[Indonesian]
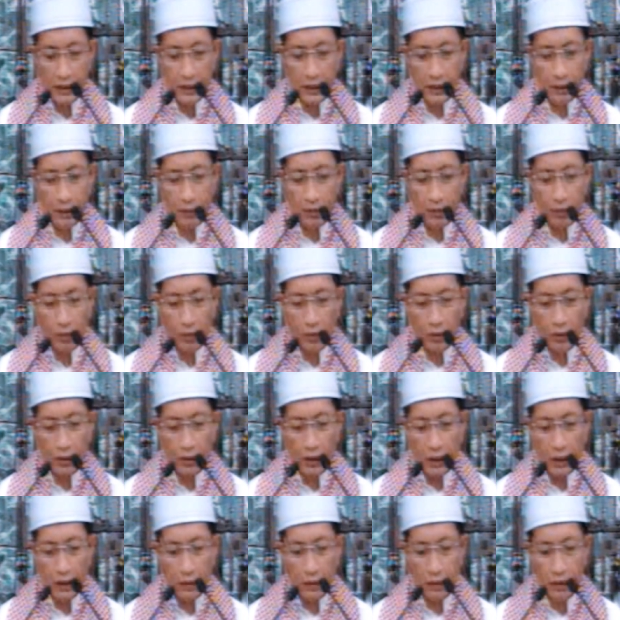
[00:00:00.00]
kita
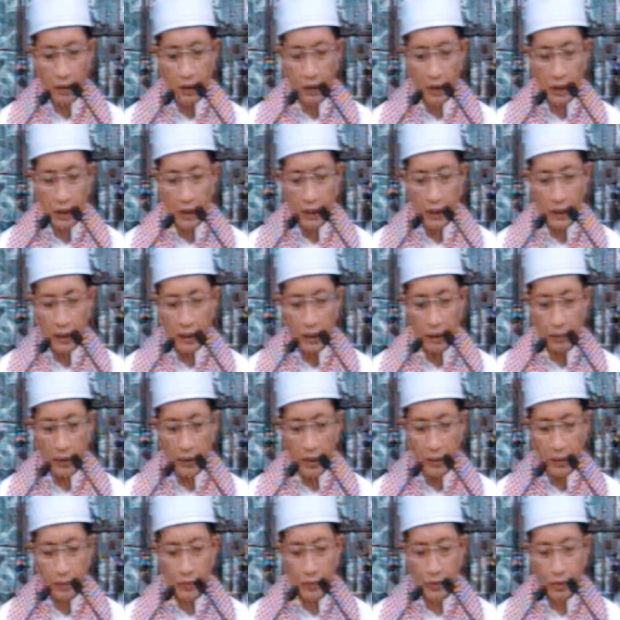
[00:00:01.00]
memohon Allah agar
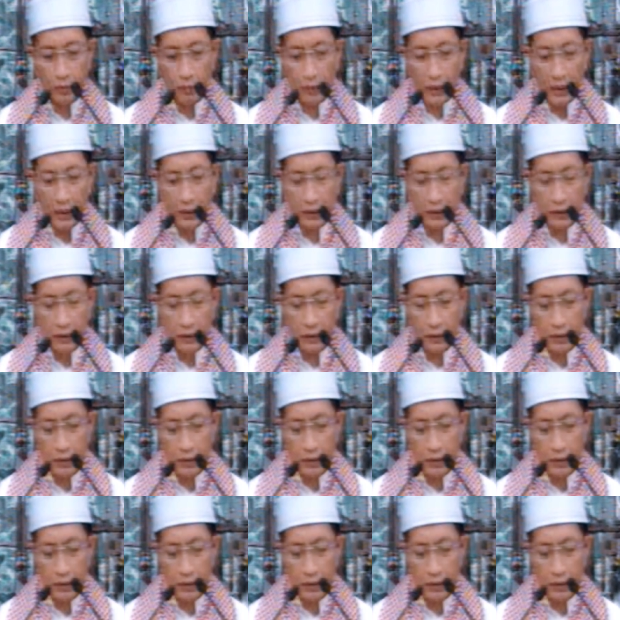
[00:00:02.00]
malam Jumat